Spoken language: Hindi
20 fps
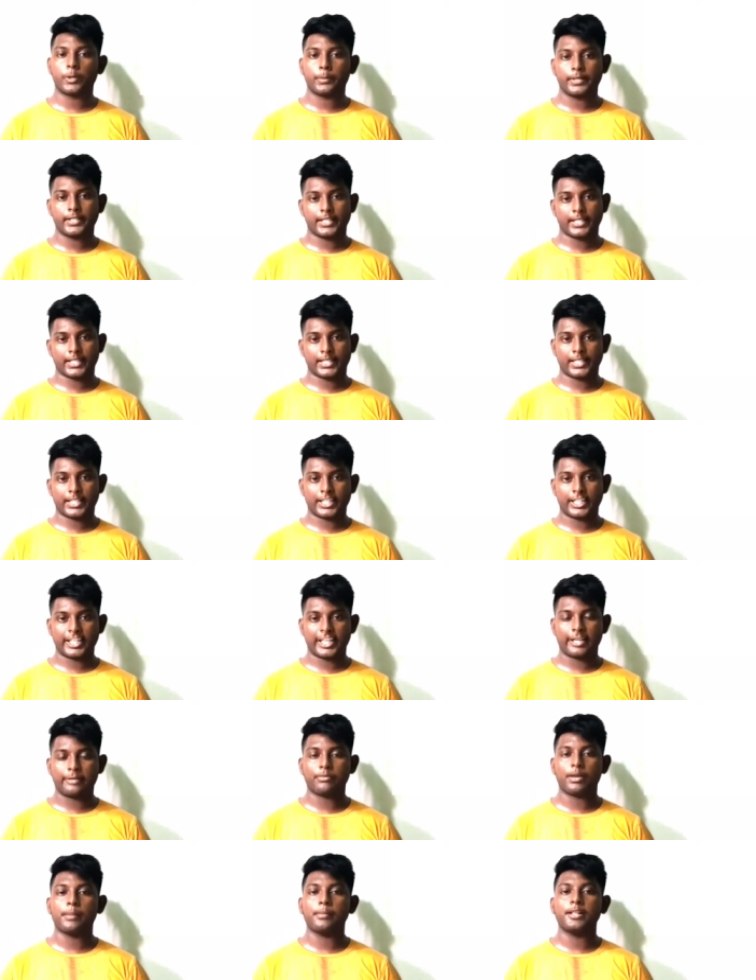और भी देखने के
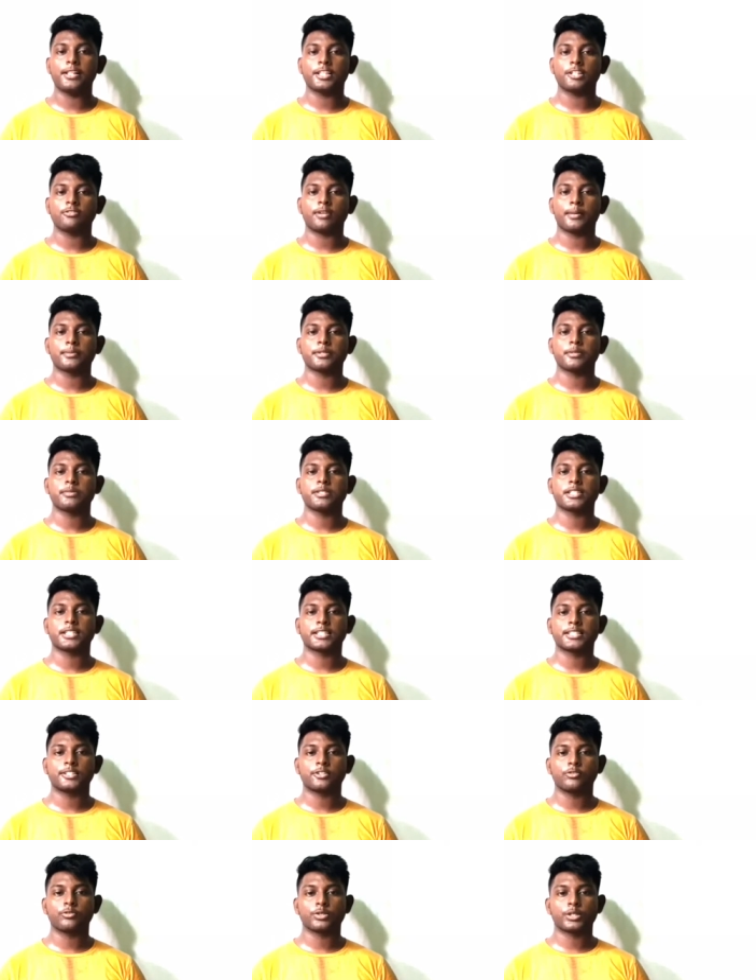लिए मैं मिलता हूँ आप सभी से
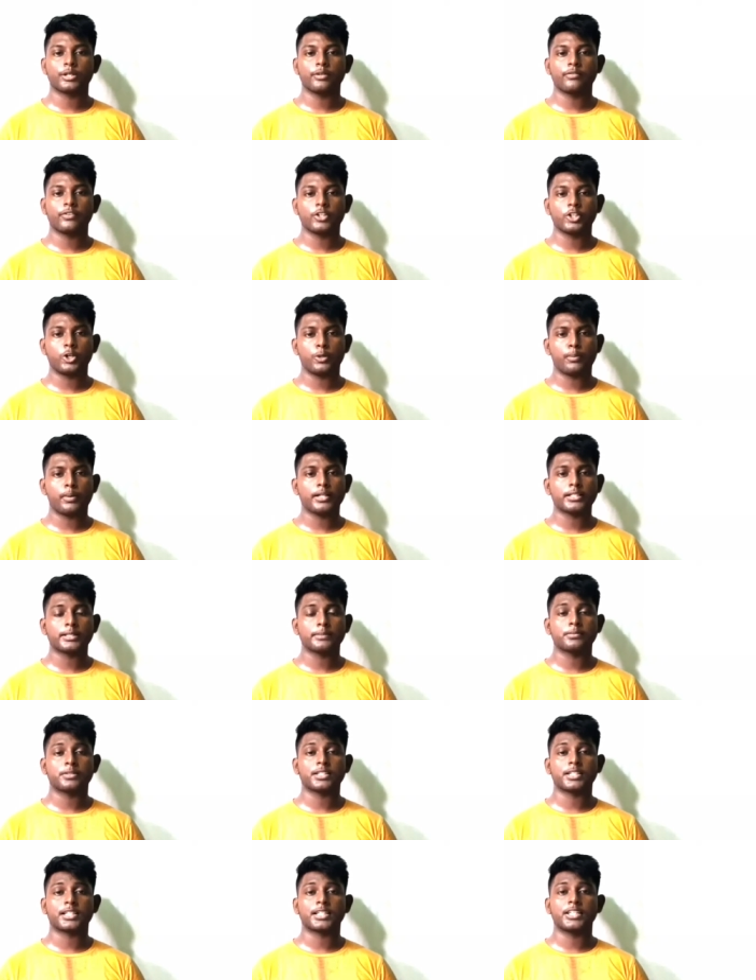किसी दूसरे वीडियो पर
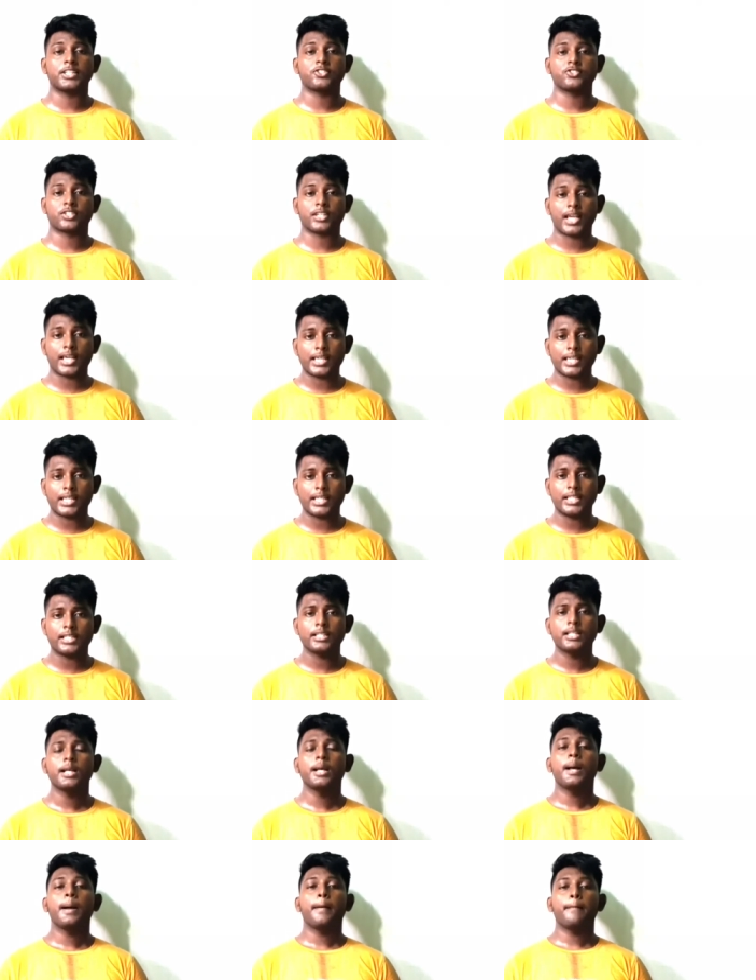तब तक के लिए जय
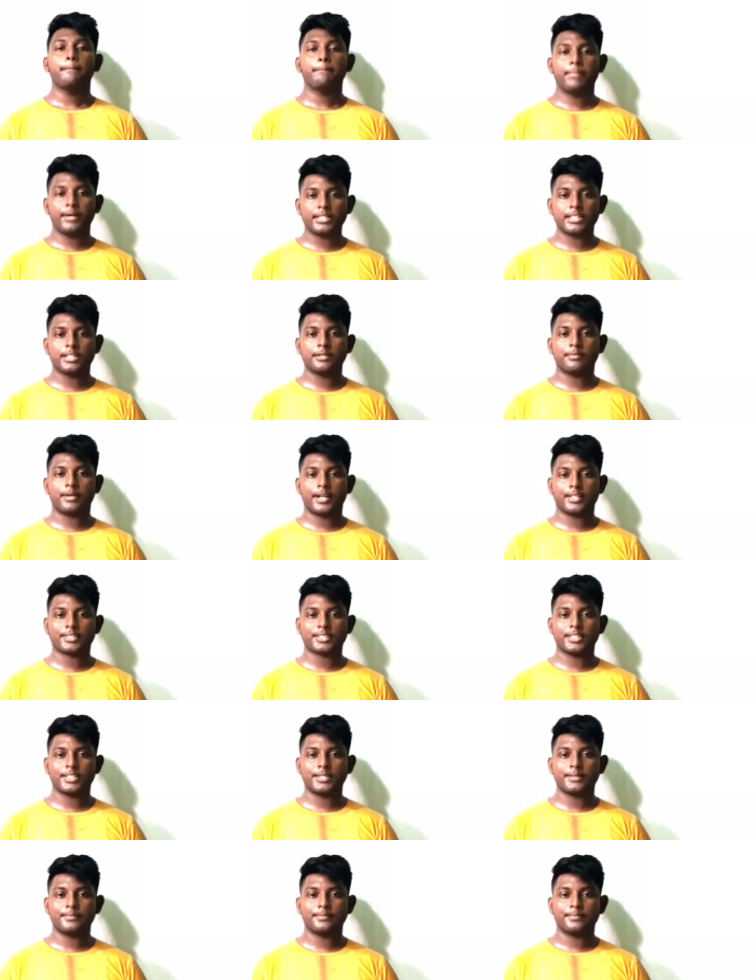हिंद बंदे
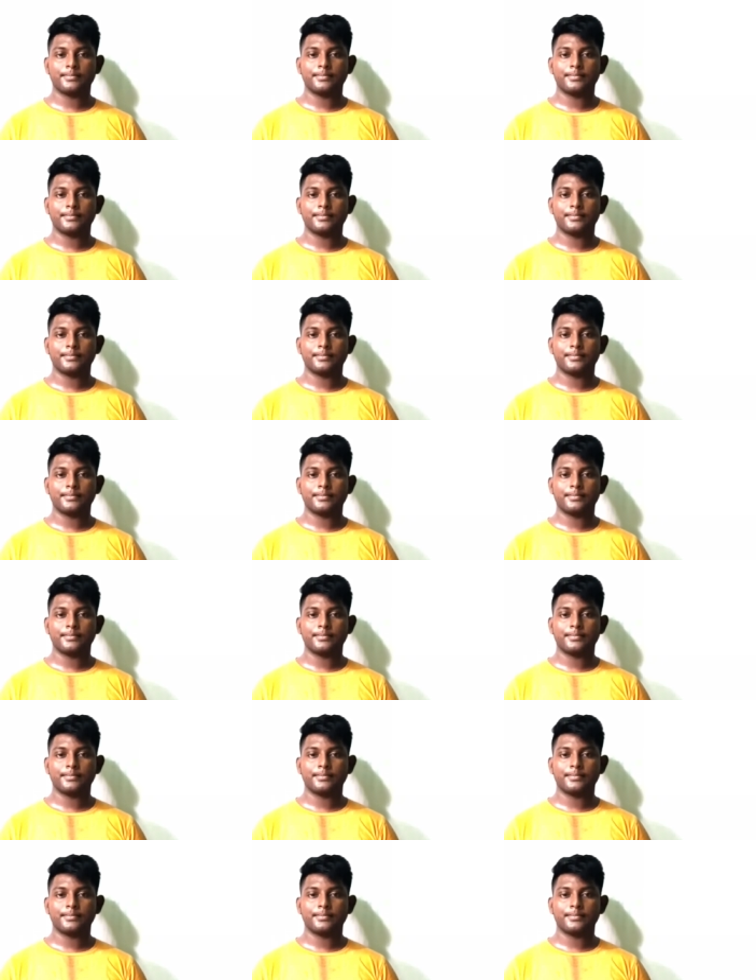मातरम